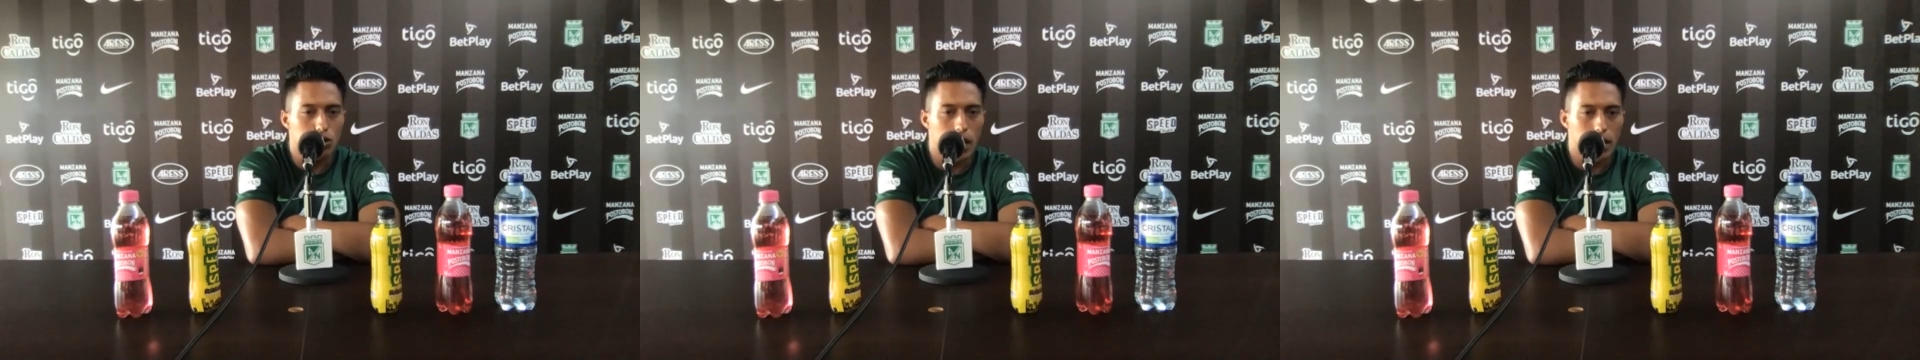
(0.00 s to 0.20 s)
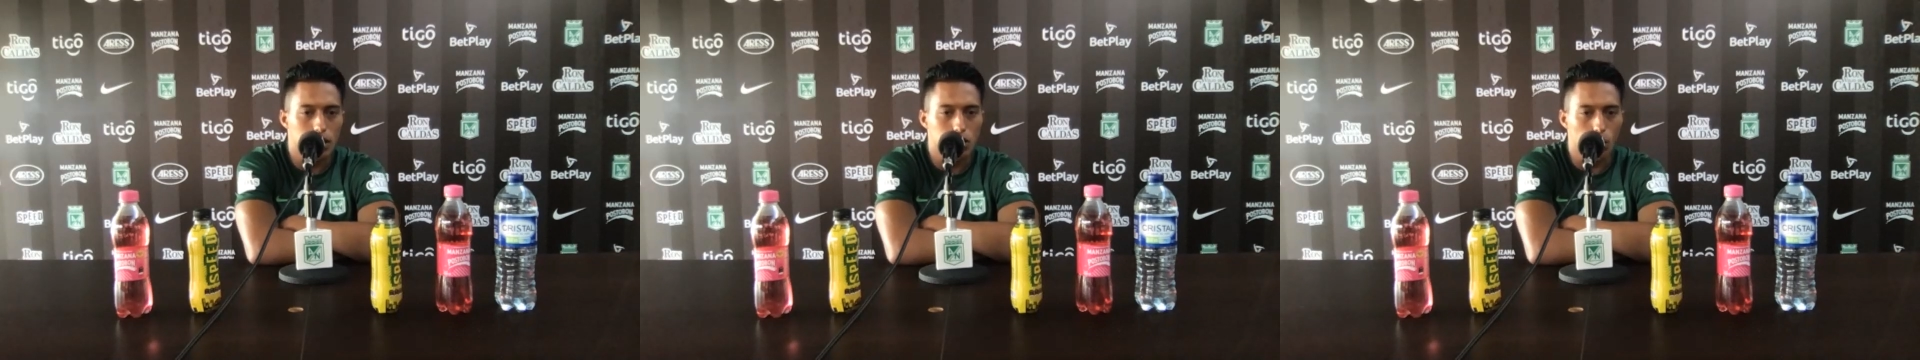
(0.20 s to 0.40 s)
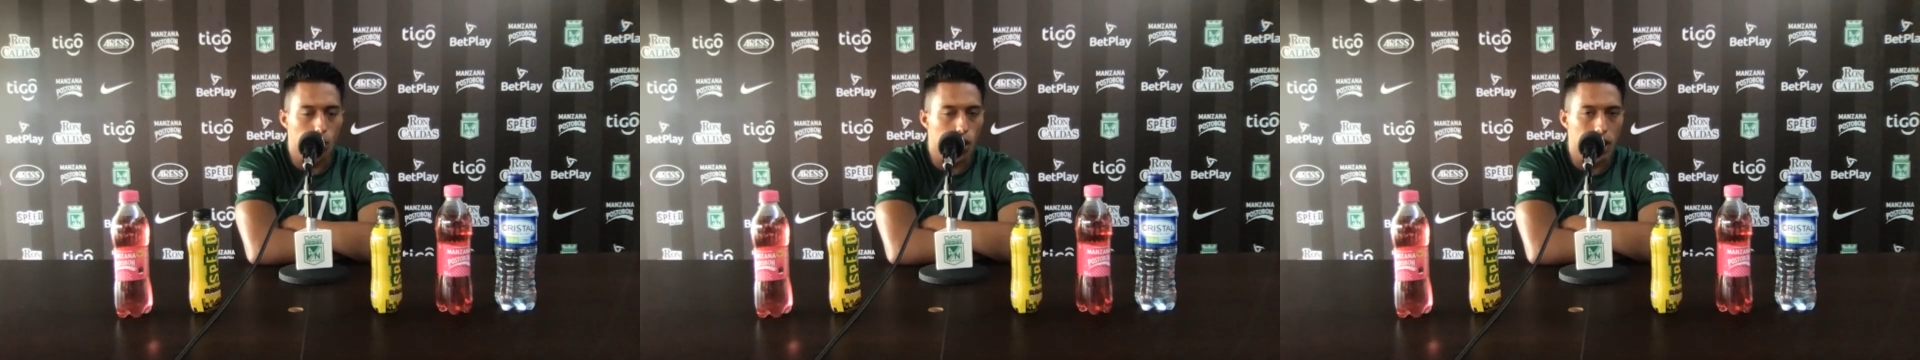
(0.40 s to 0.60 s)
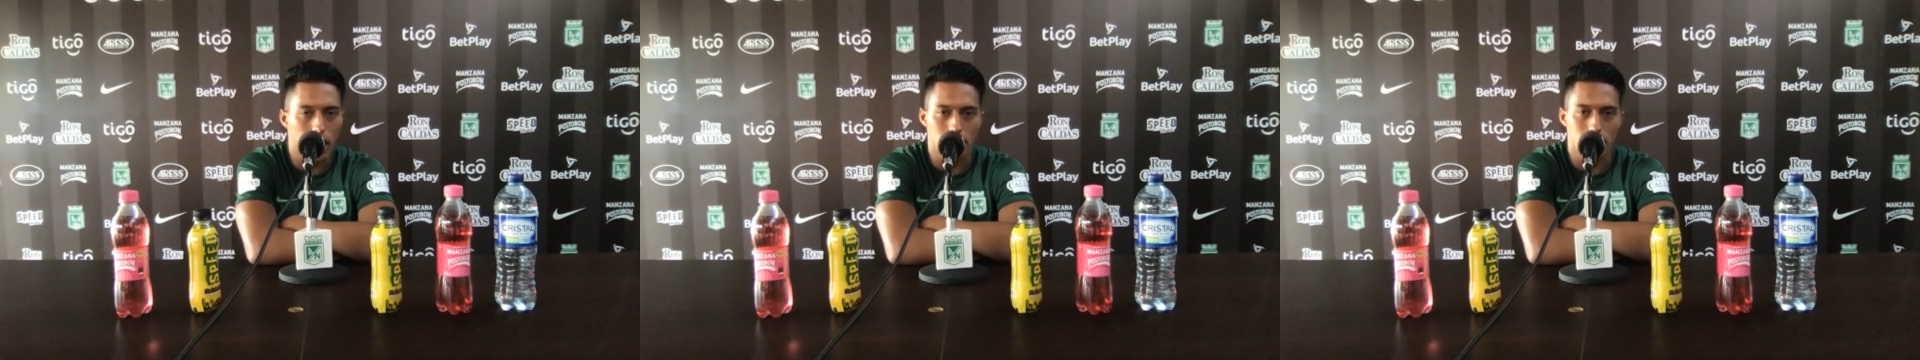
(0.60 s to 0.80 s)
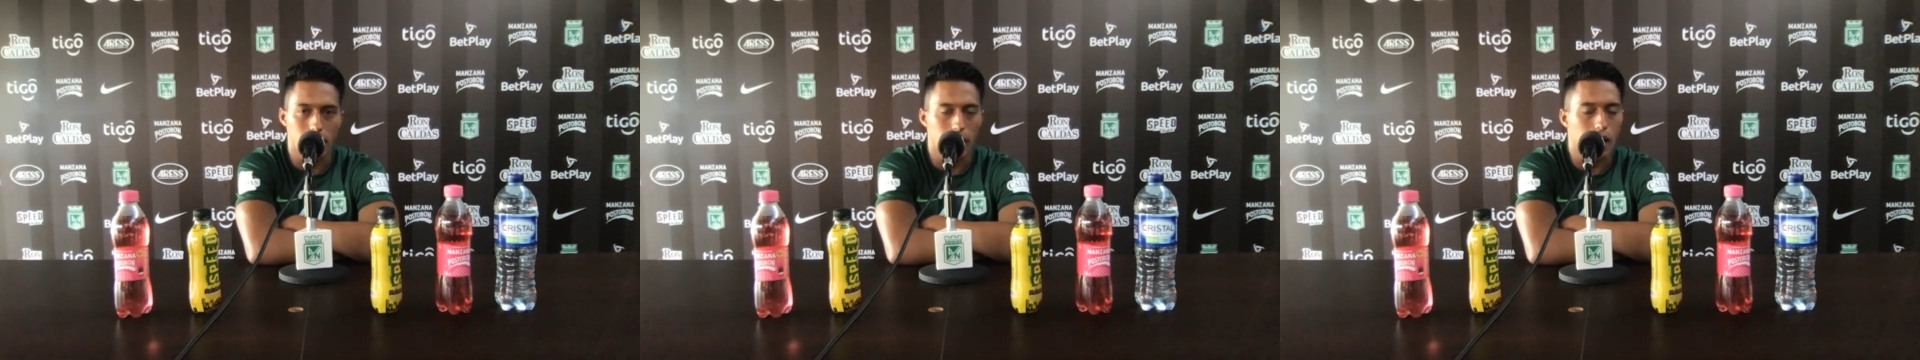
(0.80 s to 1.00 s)
todas las
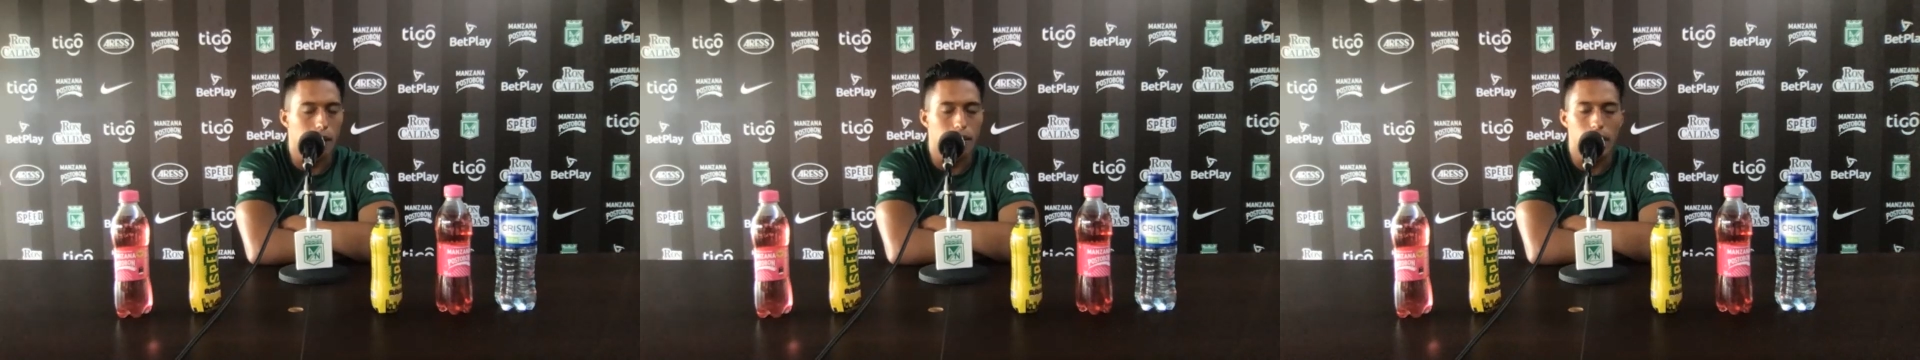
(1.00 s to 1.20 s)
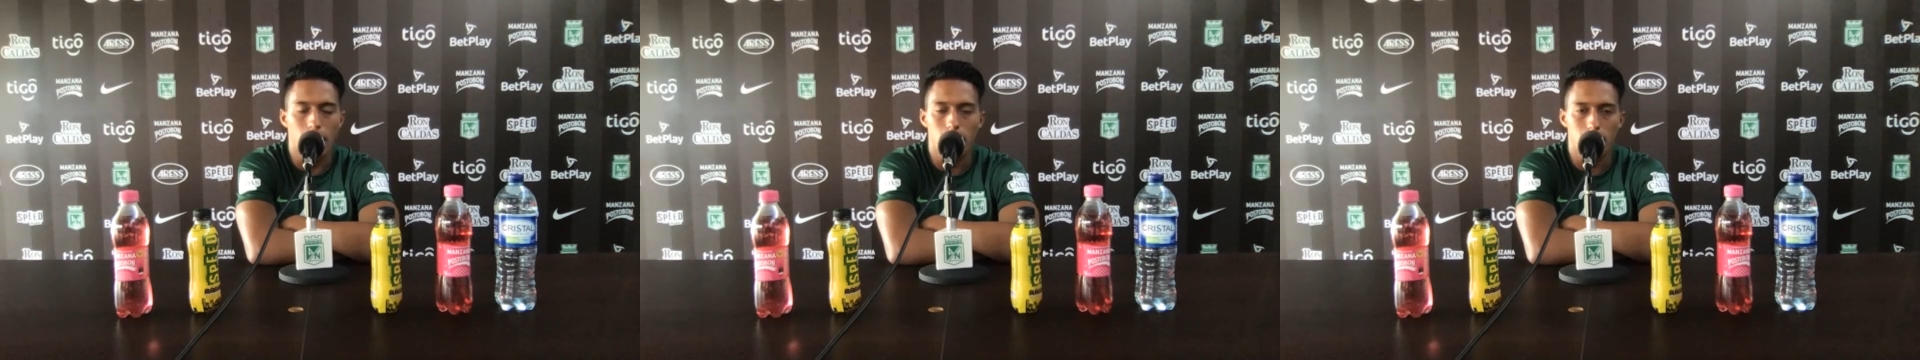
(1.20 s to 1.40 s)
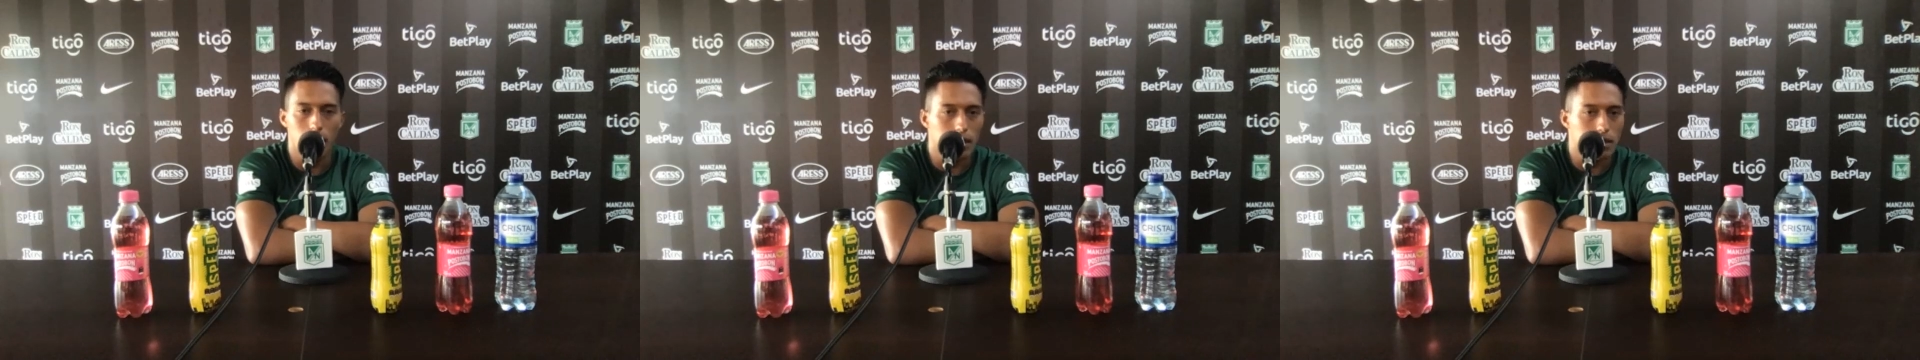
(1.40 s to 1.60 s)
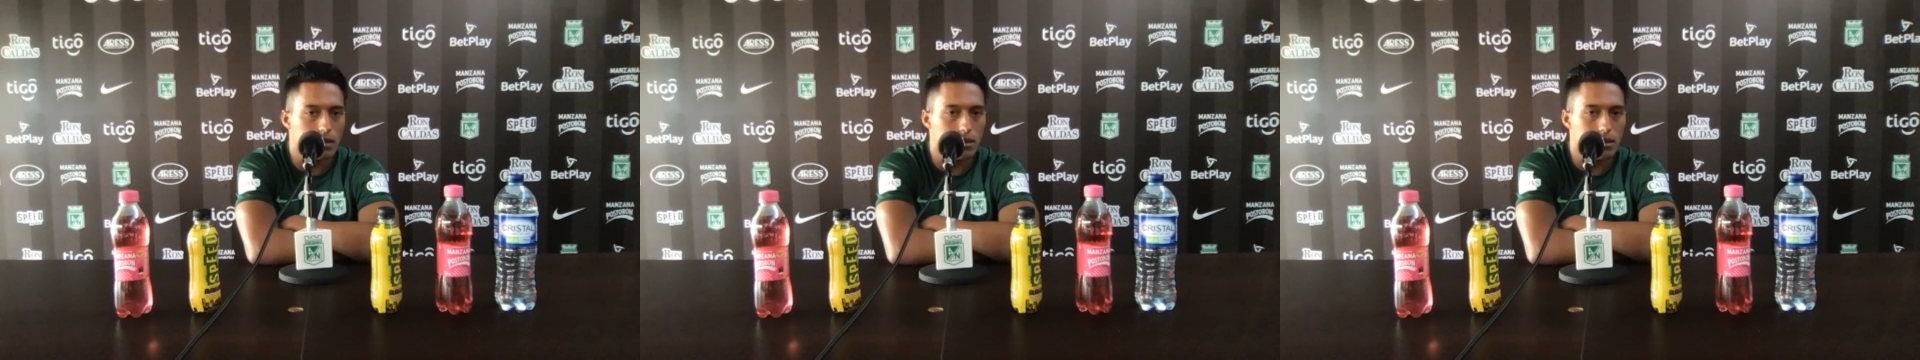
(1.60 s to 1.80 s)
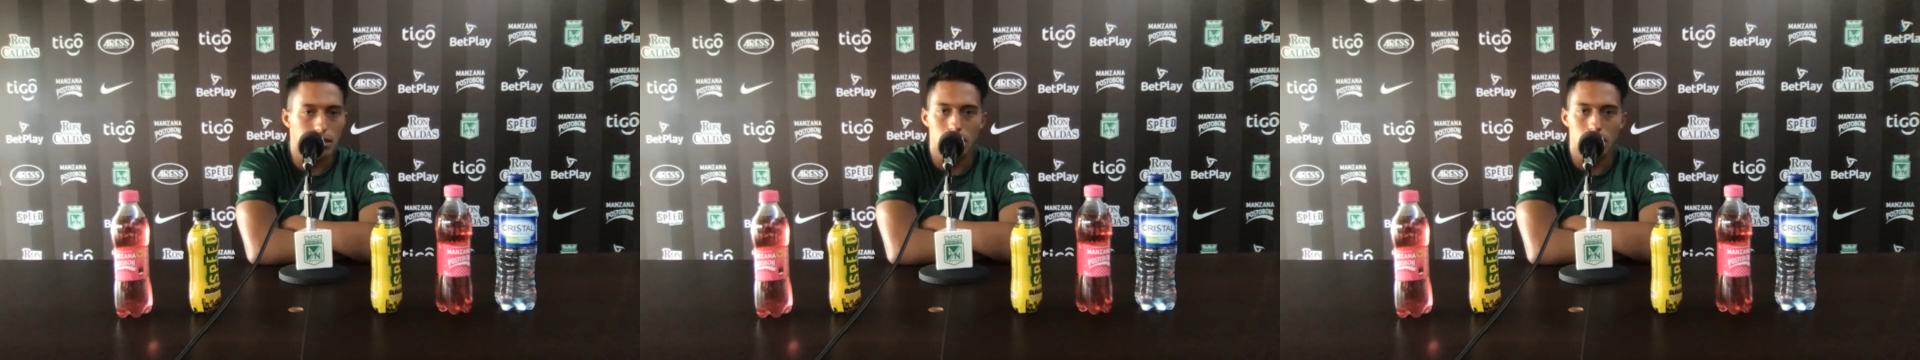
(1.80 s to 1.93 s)
herramientas.